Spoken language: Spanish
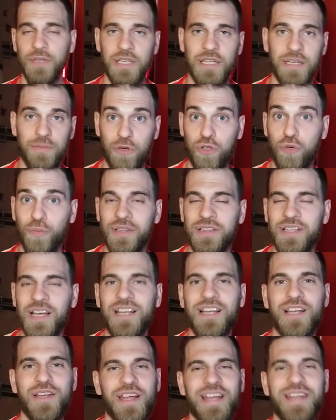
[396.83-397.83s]
el
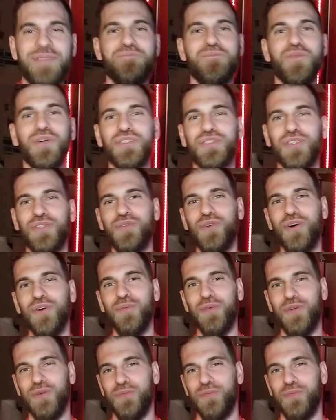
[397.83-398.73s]
monumental, el hermoso nuevo